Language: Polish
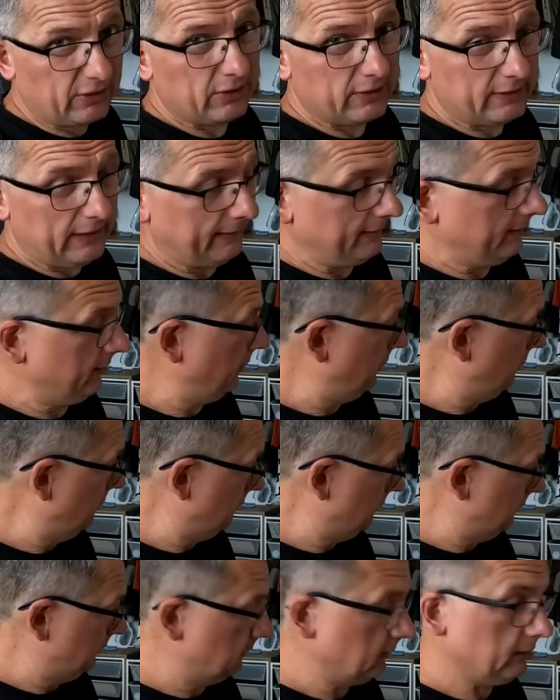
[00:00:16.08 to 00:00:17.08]
też
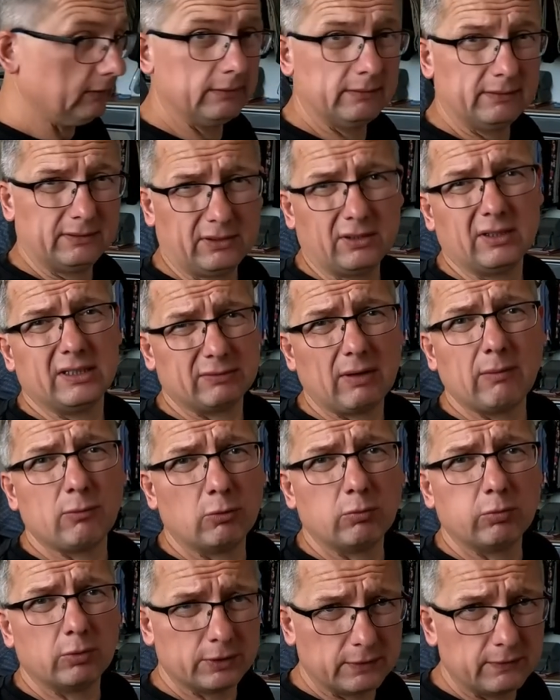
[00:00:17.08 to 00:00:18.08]
ostatnio trochę
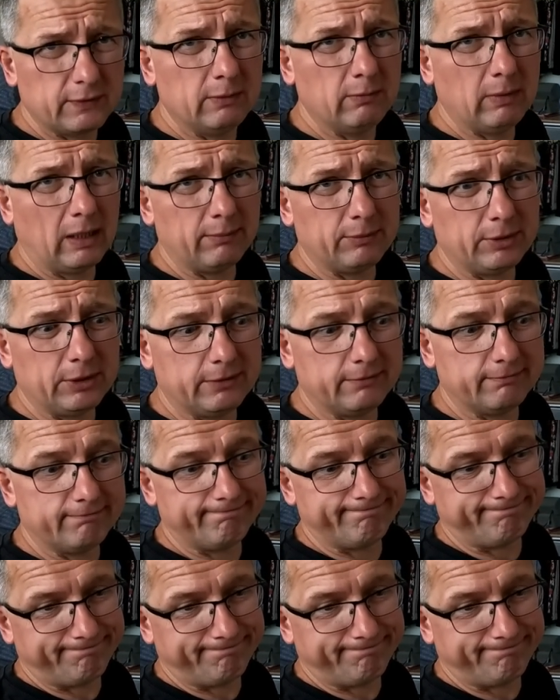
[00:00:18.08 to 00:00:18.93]
słabo było z filmami.